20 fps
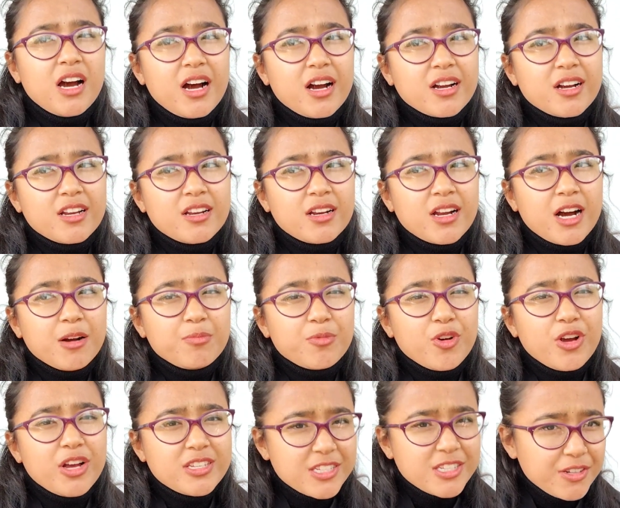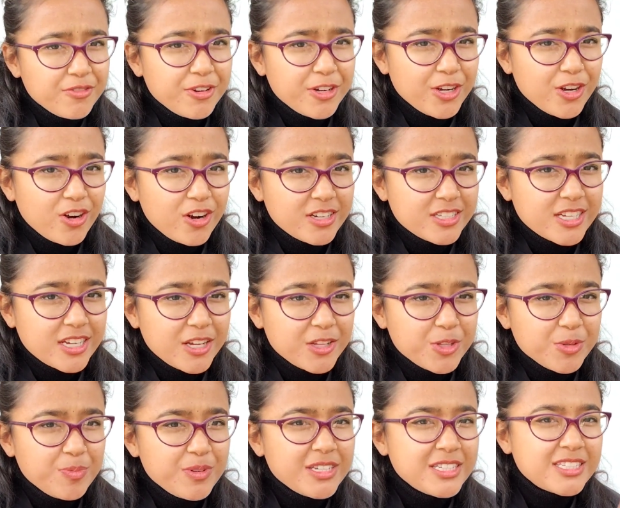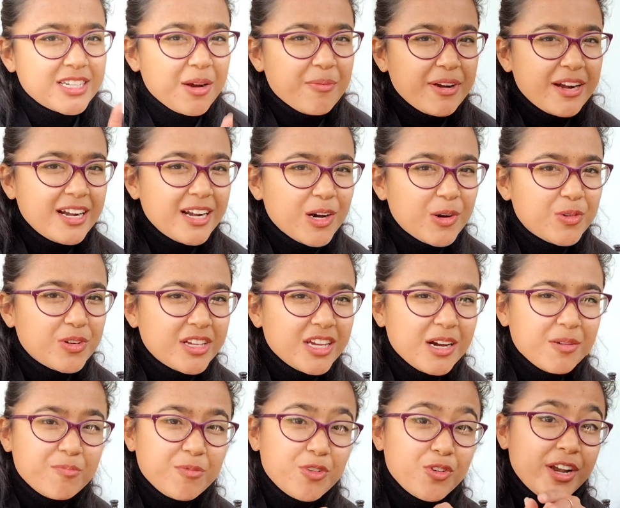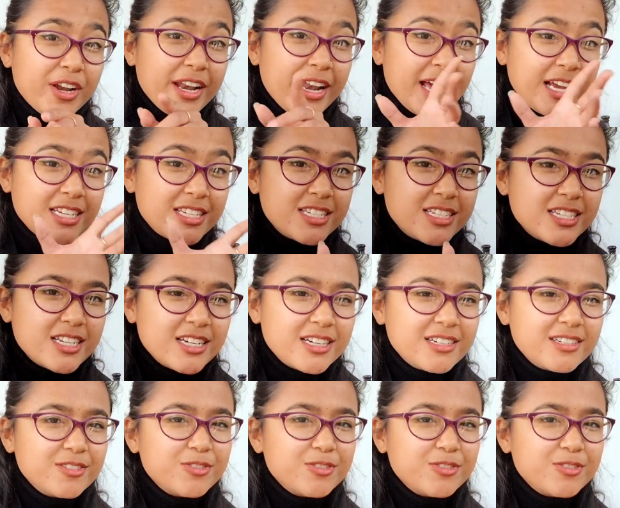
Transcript: अगर आपको ऐसी वीडियो और चाहिए तो प्लीज़ कमेंट डाउन कि आपको नेक्स्ट